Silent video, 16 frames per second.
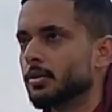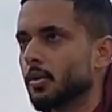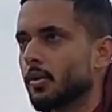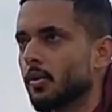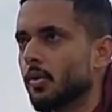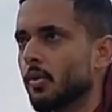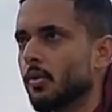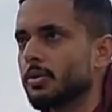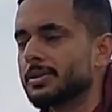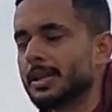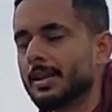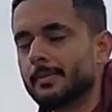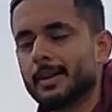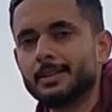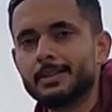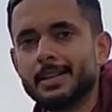तो
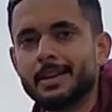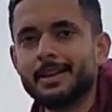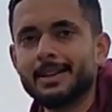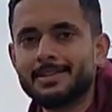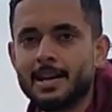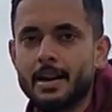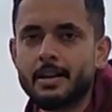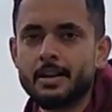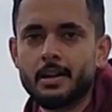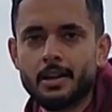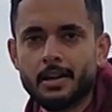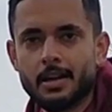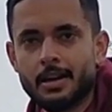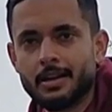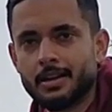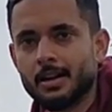उसके बाद ये डिसाइड किया
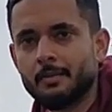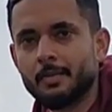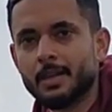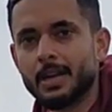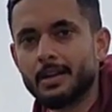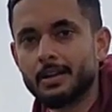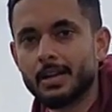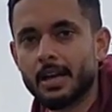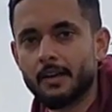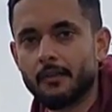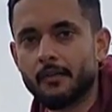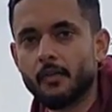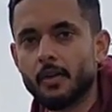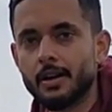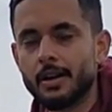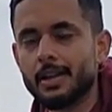गया कि हम किट
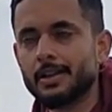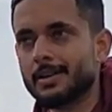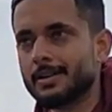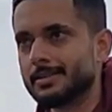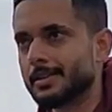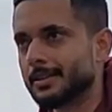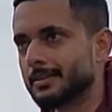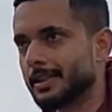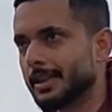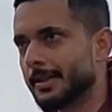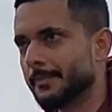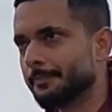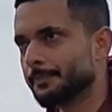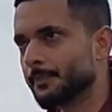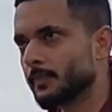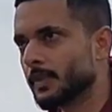अफोर्ड नहीं कर सकते
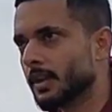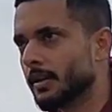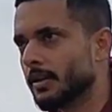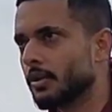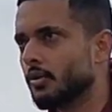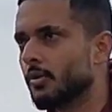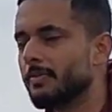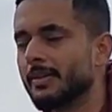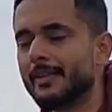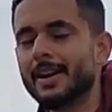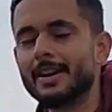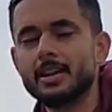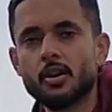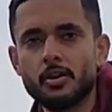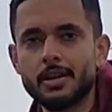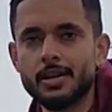टू बी
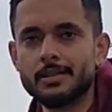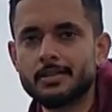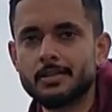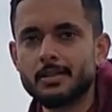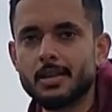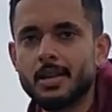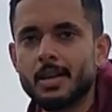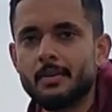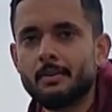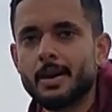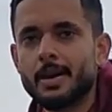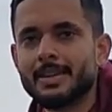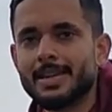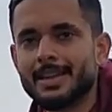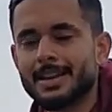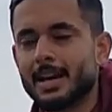वेरी ऑनेस्ट
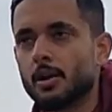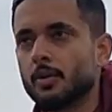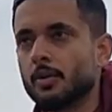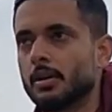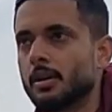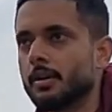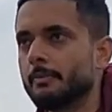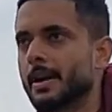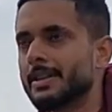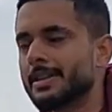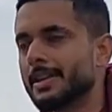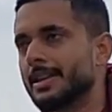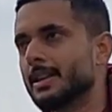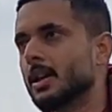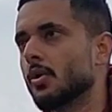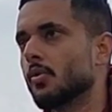मैं ये कहूँ मैं
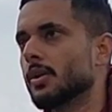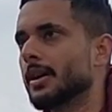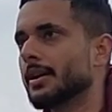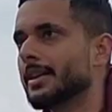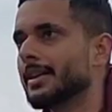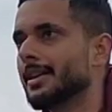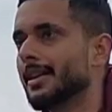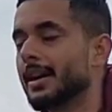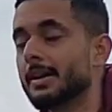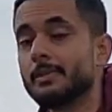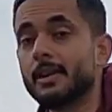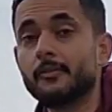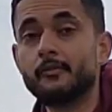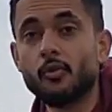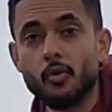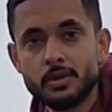यही कहूँगा कि अगर
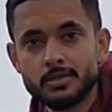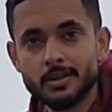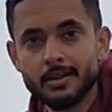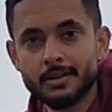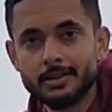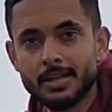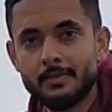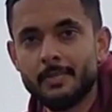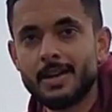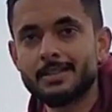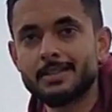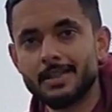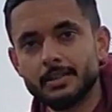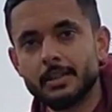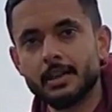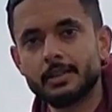मैं फोर्स करता मैं
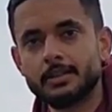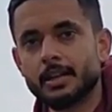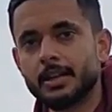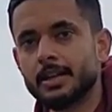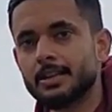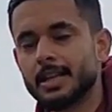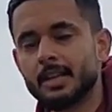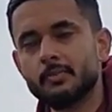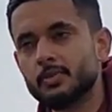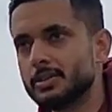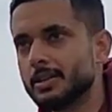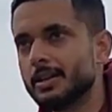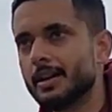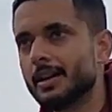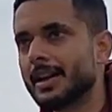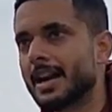ज़िद करता कि नहीं
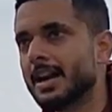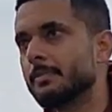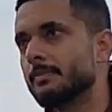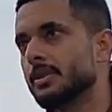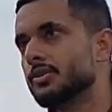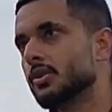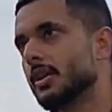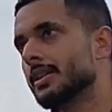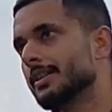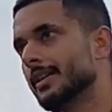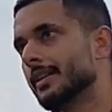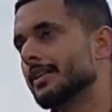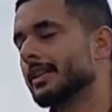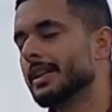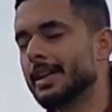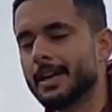मुझे एकेडमी ज्वाइन
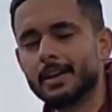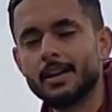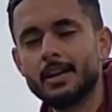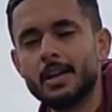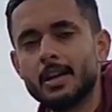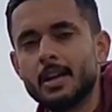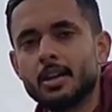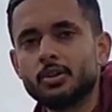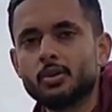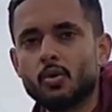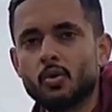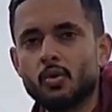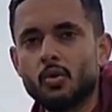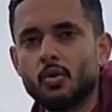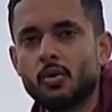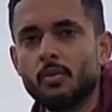करनी है तो
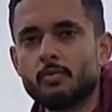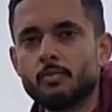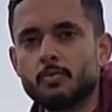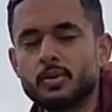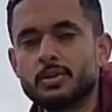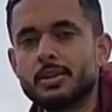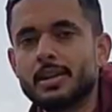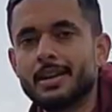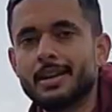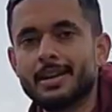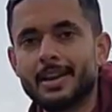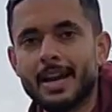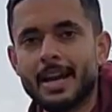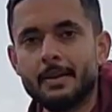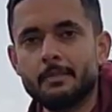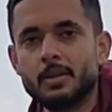मुझे
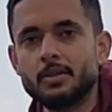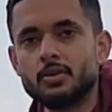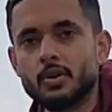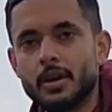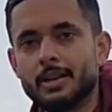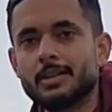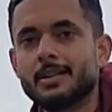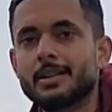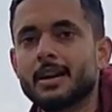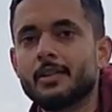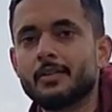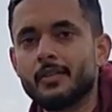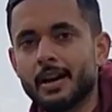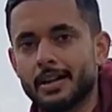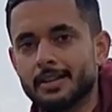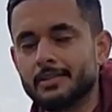एकेडमी ज्वाइन
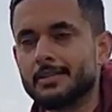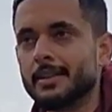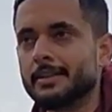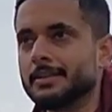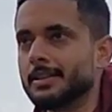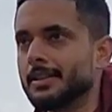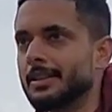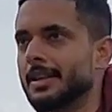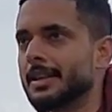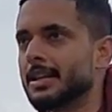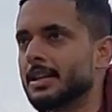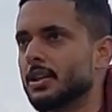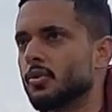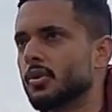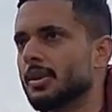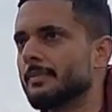करवा दी जाती
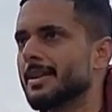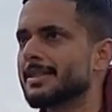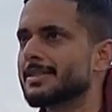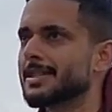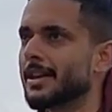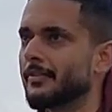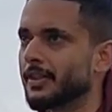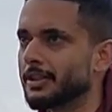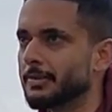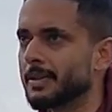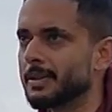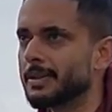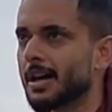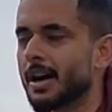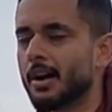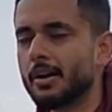लेकिन क्योंकि मैं सेवन्थ
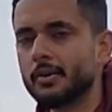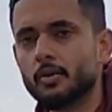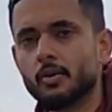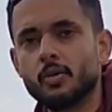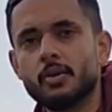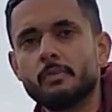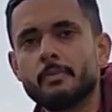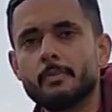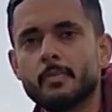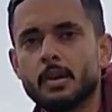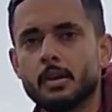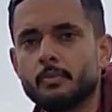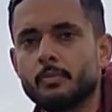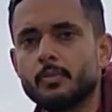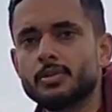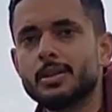में था और, और
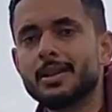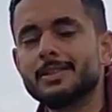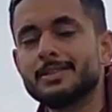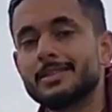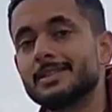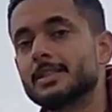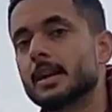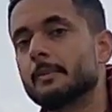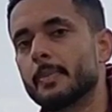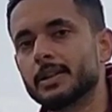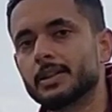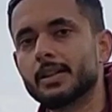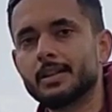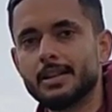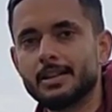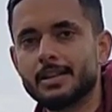मुझे इस चीज़ का
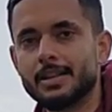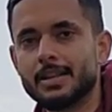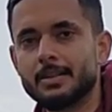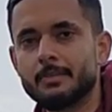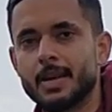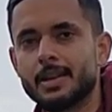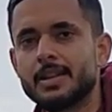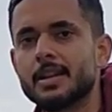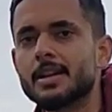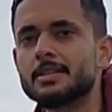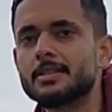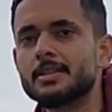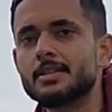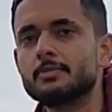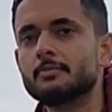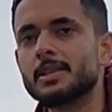पता नहीं था कि मैं क्या
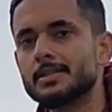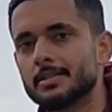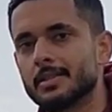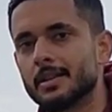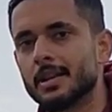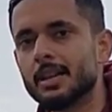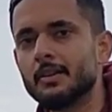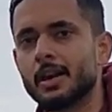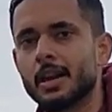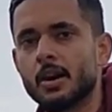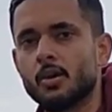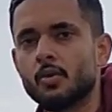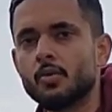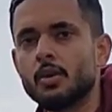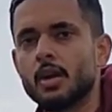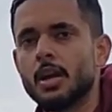चीज़ मिस करने वाला
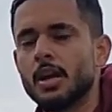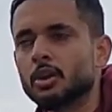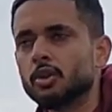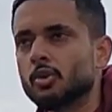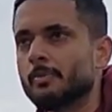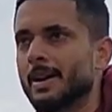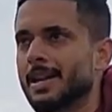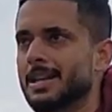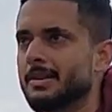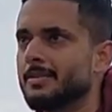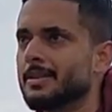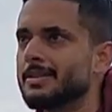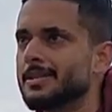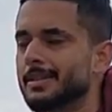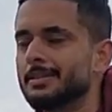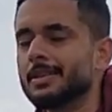हूँ तो मैंने
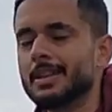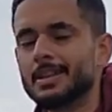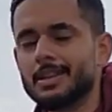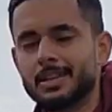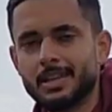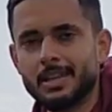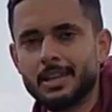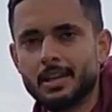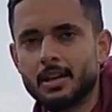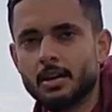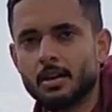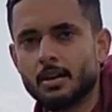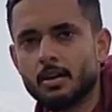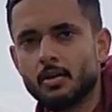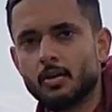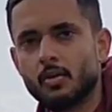भी ज़िद नहीं की
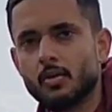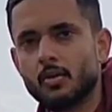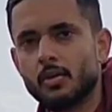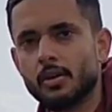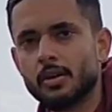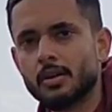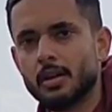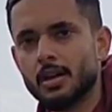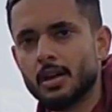और